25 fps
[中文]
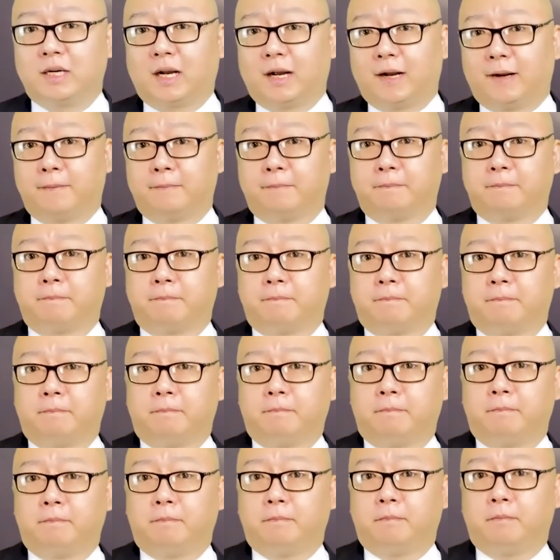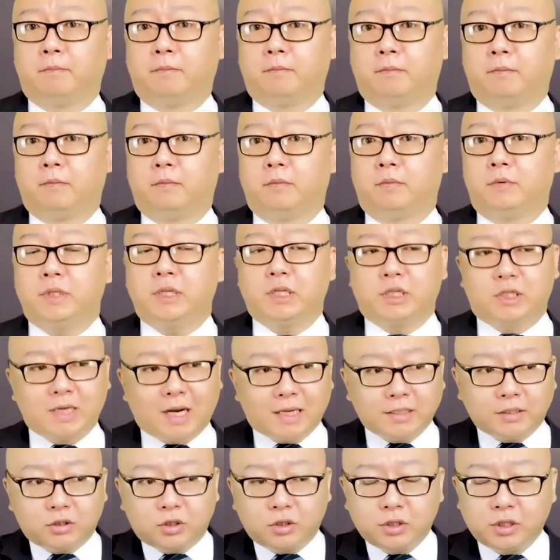沙，这个
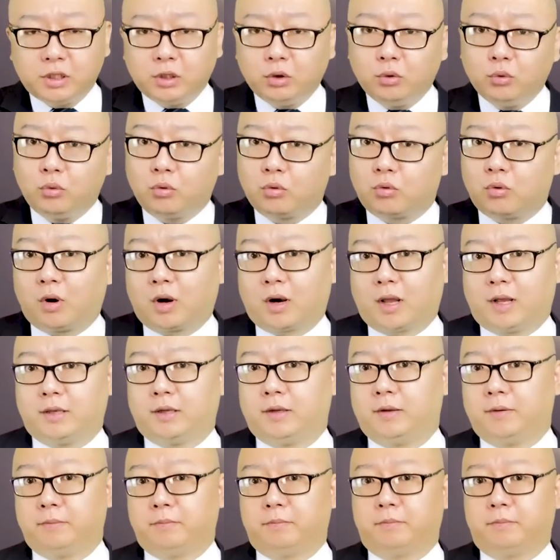沙子是一路过来的。